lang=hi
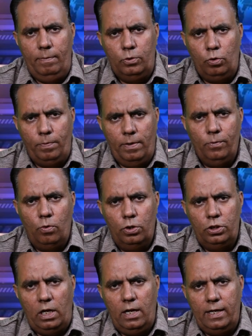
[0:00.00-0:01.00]
अब सुप्रीम
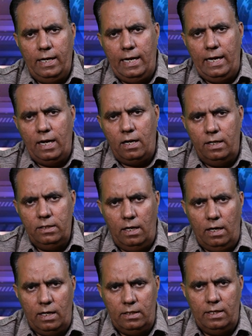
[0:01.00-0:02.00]
कोर्ट चला गया है ख्वाजा
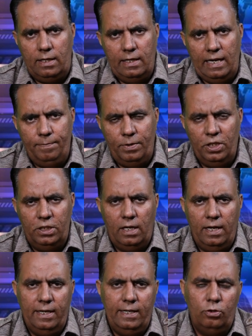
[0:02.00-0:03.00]
हारिस एक नई पटिशन
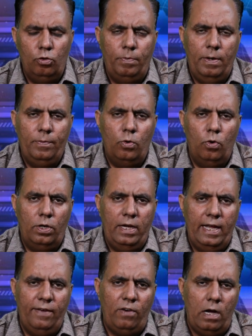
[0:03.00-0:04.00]
लेके सुप्रीम कोर्ट गए
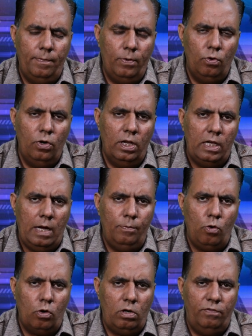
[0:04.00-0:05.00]
हैं वहाँ पे उन्होंने क्या
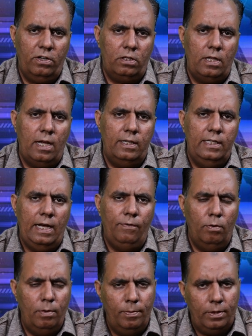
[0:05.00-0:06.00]
मौक़ अख्तियार किया
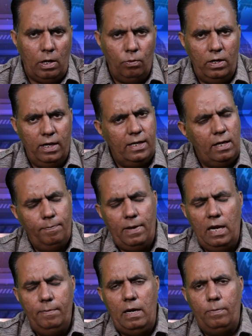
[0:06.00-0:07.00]
वो भी बताऊँगा लेकिन
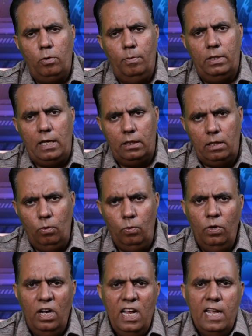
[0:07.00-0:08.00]
पहले मैं आपको बताता हूँ
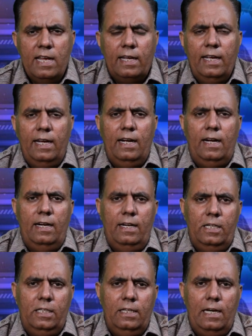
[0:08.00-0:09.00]
कि
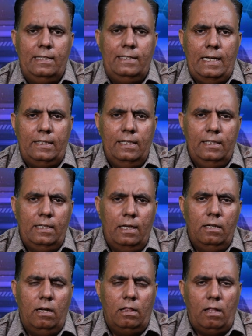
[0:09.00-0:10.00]
एडिशनल सेशन
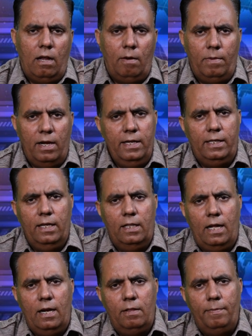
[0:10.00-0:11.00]
जज अता रबानी की
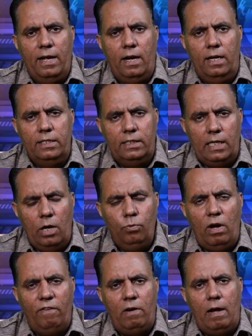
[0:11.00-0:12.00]
अदालत में आज क्या
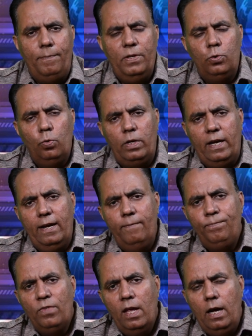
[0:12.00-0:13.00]
हुआ वहाँ पर चूँकि
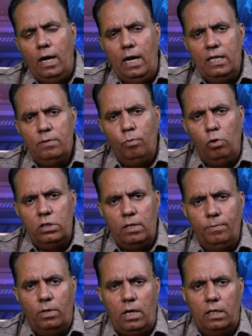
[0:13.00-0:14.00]
आज
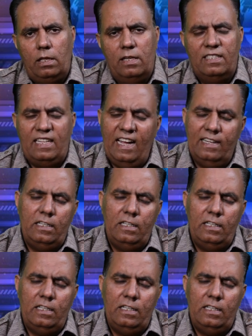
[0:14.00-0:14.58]
मुलम कातल ज़ाहिर